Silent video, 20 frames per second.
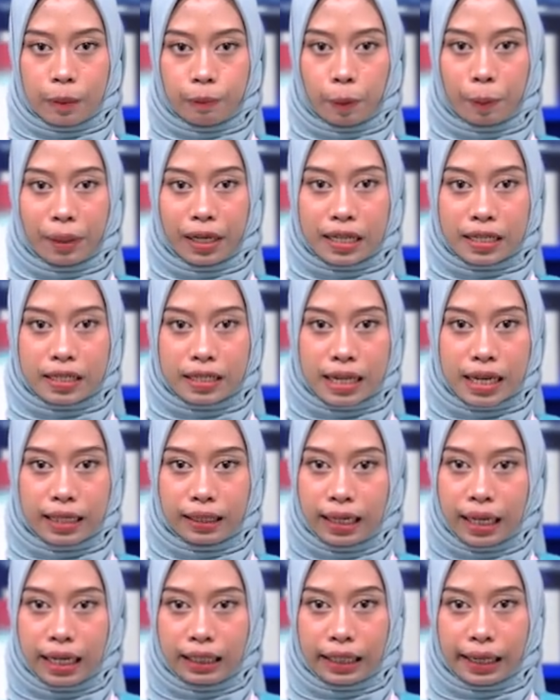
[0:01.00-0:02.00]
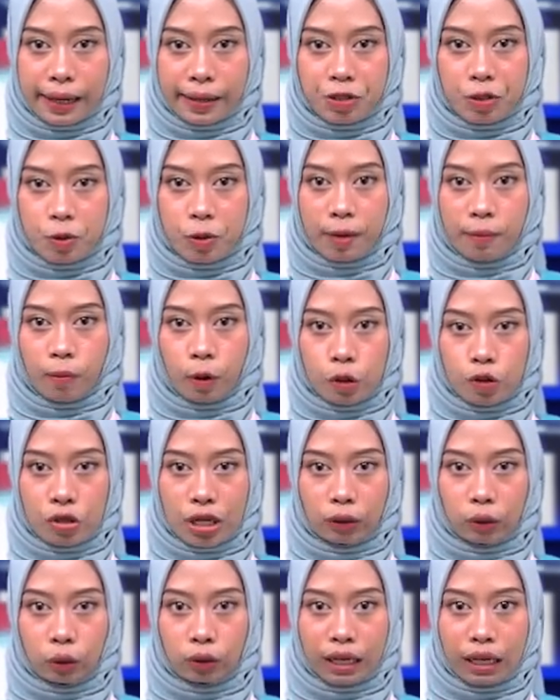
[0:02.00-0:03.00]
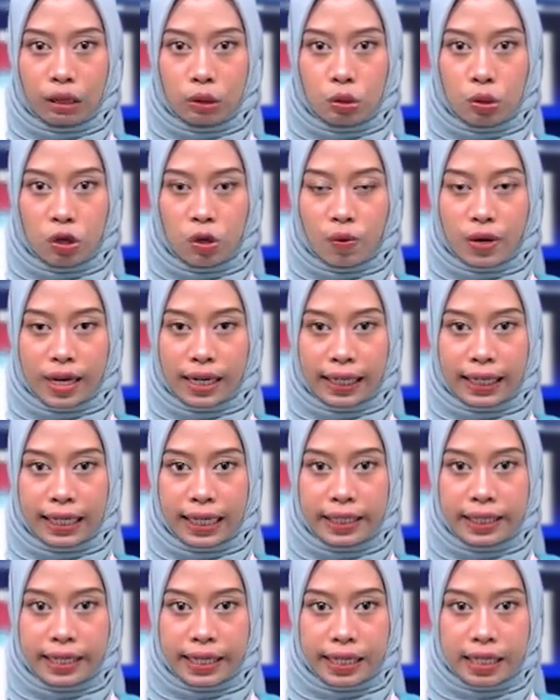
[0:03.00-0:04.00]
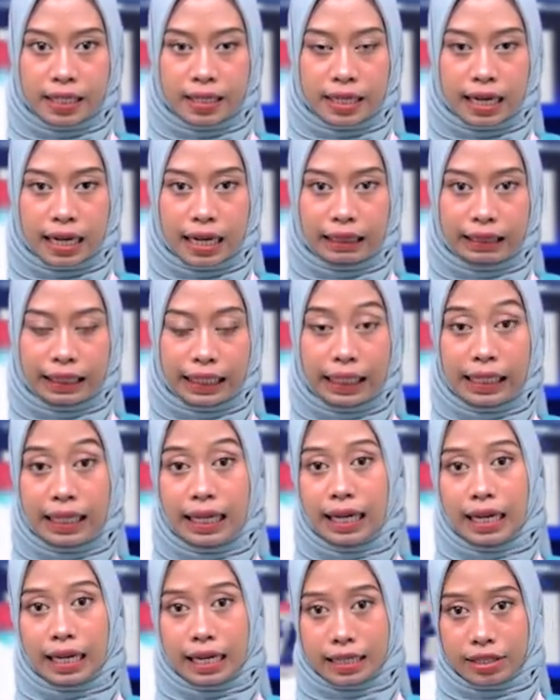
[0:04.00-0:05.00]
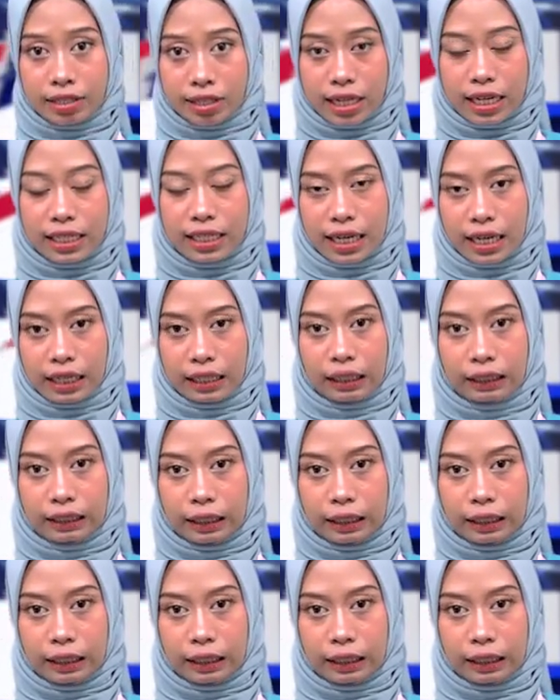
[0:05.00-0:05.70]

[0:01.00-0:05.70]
Pemirsa, kakek 91 tahun warga desa Tinggar Jaya,